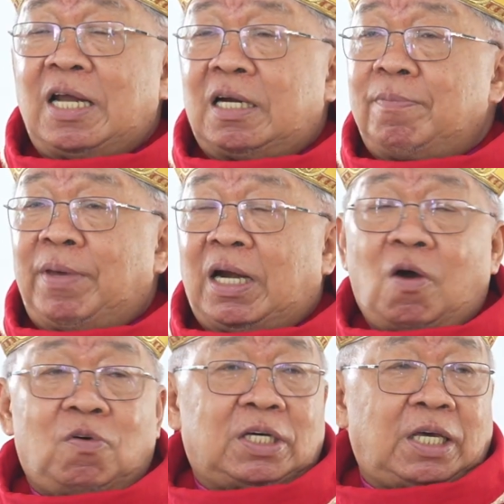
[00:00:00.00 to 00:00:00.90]
dari
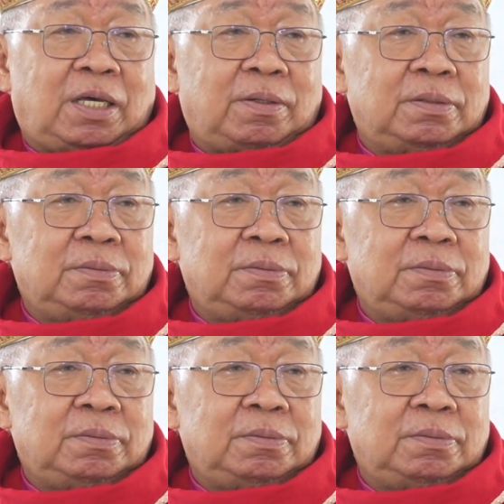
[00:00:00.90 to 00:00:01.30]
Merauke